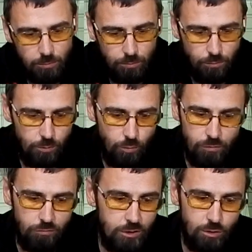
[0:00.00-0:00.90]
Ну,
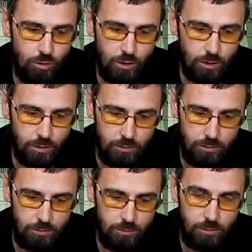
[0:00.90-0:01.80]
Димон в восторге.
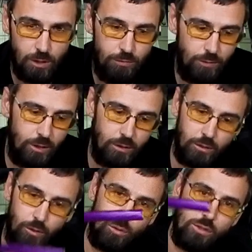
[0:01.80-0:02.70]

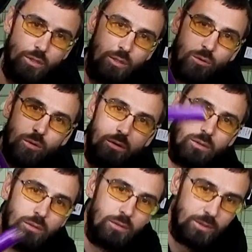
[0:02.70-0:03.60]
Офигенный такой силикон.
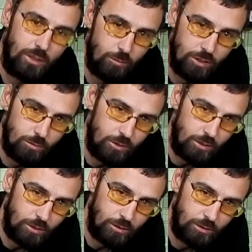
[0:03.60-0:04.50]
Сами
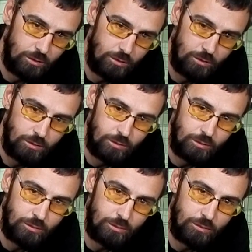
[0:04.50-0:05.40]
смотрите.
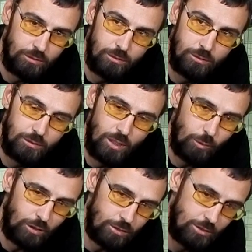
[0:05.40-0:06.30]
На,
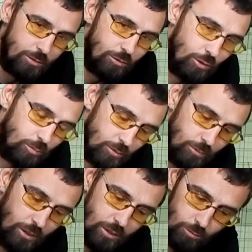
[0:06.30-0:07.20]
покажи им крупным
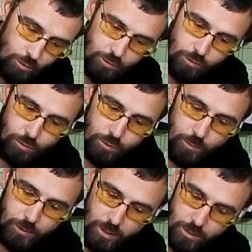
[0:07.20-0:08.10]
планом. Может, фокус
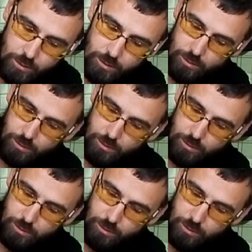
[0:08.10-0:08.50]
покажет.